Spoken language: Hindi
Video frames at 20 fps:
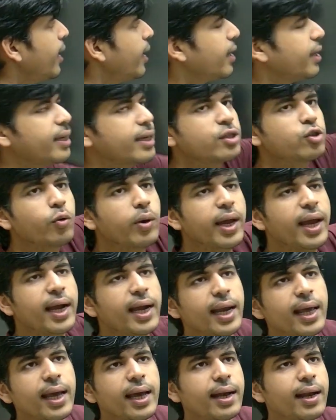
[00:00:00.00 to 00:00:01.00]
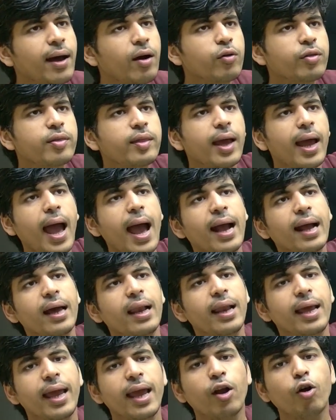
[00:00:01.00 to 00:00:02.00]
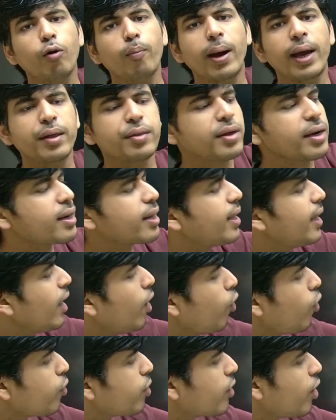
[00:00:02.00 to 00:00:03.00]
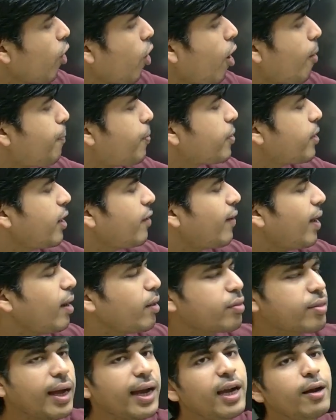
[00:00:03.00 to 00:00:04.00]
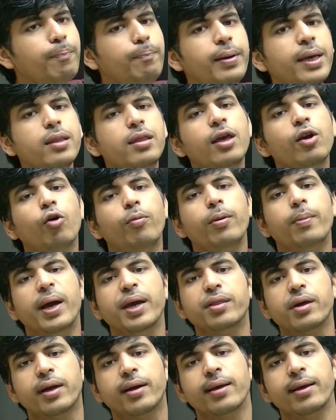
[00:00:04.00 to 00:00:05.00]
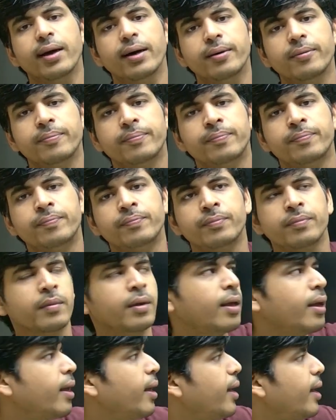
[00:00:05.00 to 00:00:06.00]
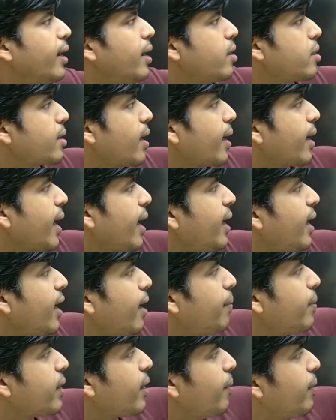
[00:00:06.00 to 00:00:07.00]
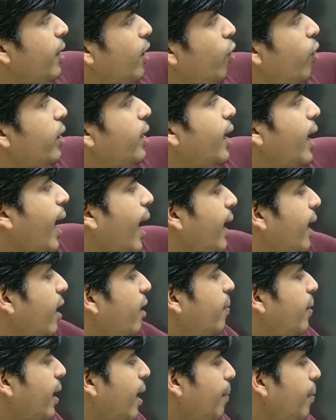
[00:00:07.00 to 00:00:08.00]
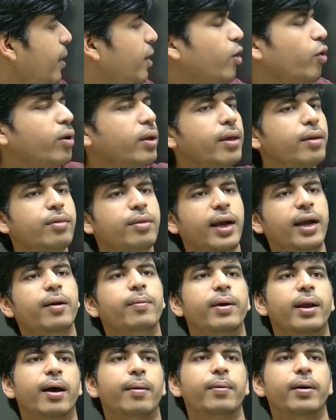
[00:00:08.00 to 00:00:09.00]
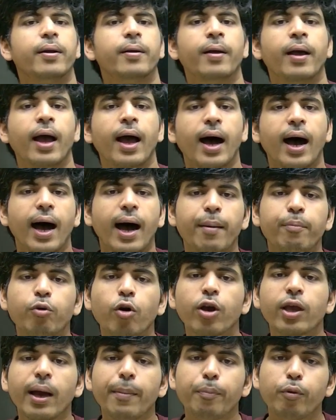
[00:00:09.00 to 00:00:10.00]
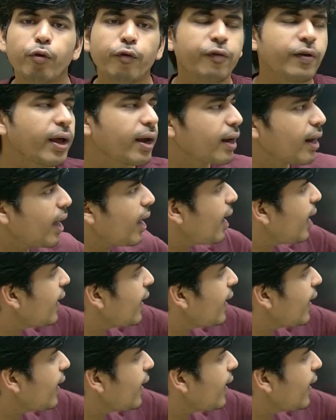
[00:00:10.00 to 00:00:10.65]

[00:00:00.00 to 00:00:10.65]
ये जो एडी है ना उसने एंगल ए को बाइसेक्ट किया और उसके ऑपोजिट वाले साइड बीसी को भी बाइसेक्ट किया इसका कहने का मतलब ये और ये एंगल बराबर ये और ये साइड बराबर हमको क्या प्रूफ करना है